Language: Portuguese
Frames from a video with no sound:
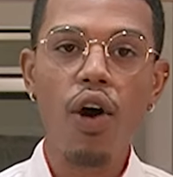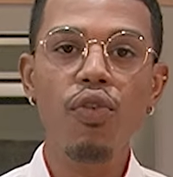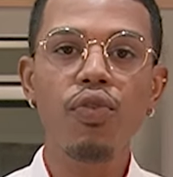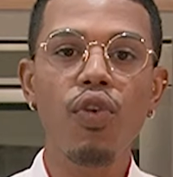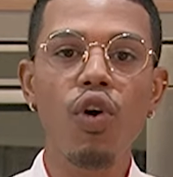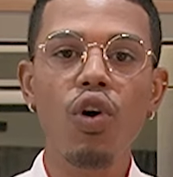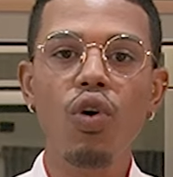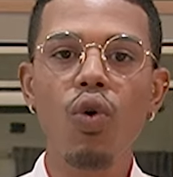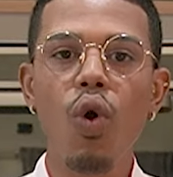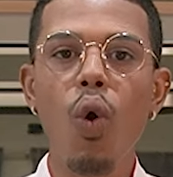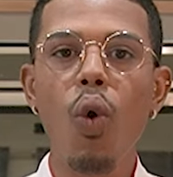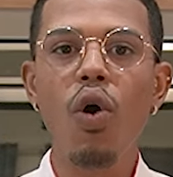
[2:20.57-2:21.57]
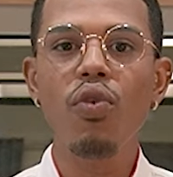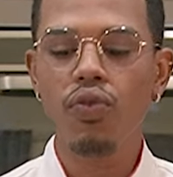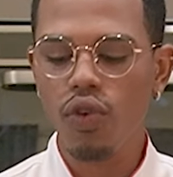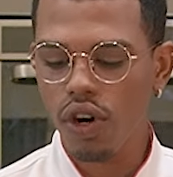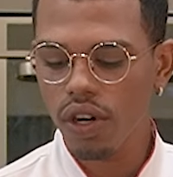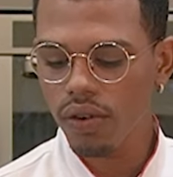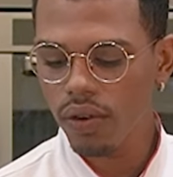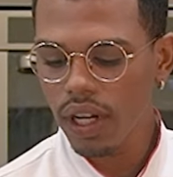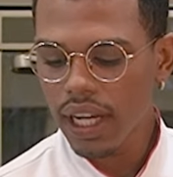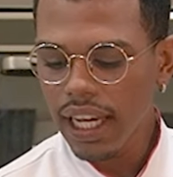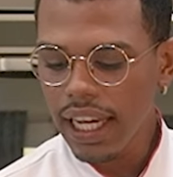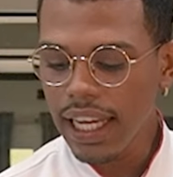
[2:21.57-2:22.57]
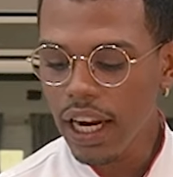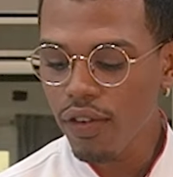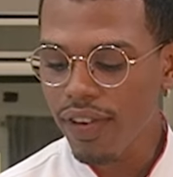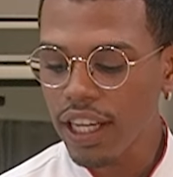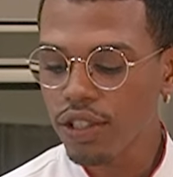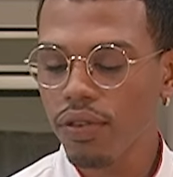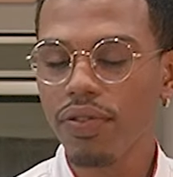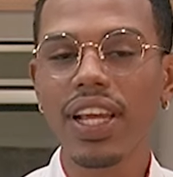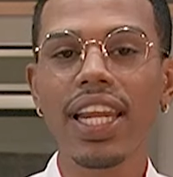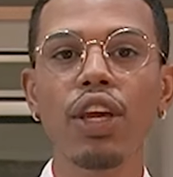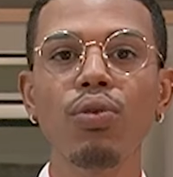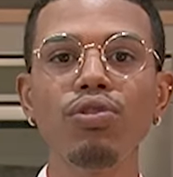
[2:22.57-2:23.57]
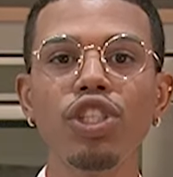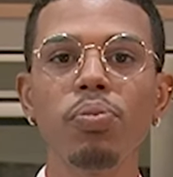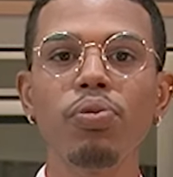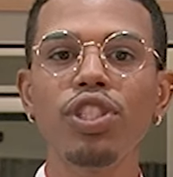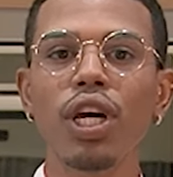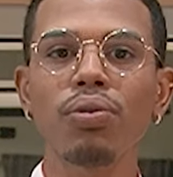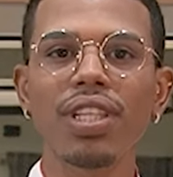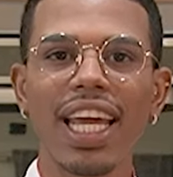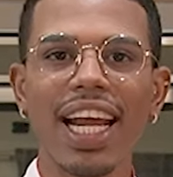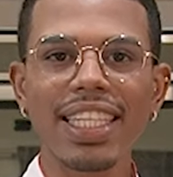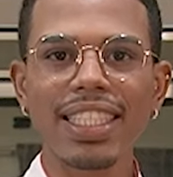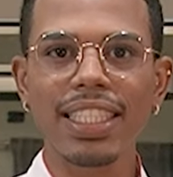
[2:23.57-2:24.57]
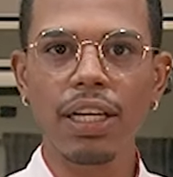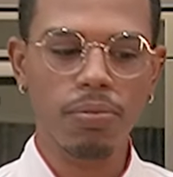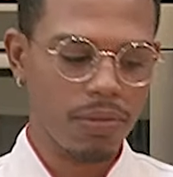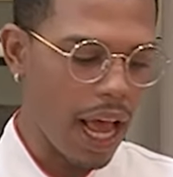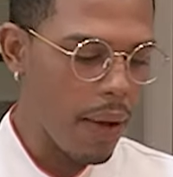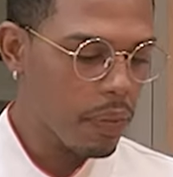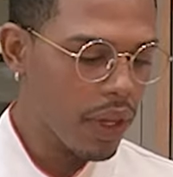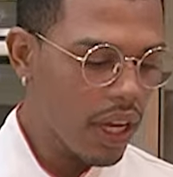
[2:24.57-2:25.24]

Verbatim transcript: ao fogo ou ao forno e não vai sofrer nenhum tipo de alteração, tá?